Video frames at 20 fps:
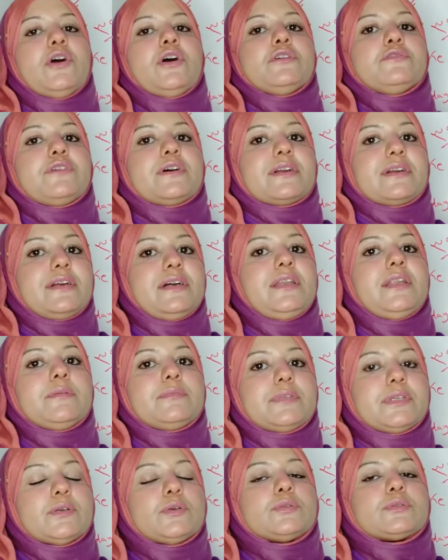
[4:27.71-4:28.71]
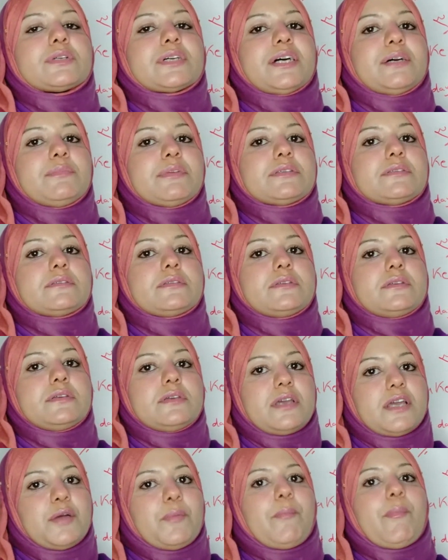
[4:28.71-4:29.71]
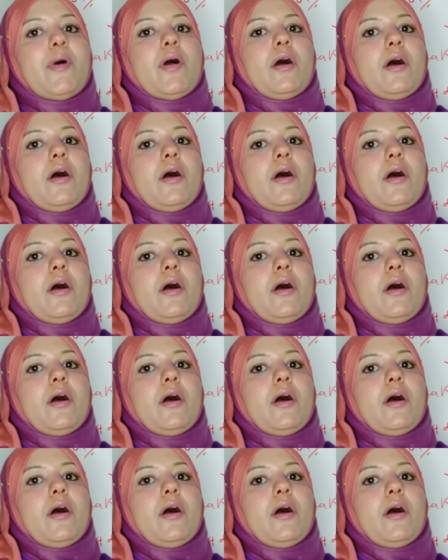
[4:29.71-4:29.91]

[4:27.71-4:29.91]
فالرحله بتاخد خمس ايام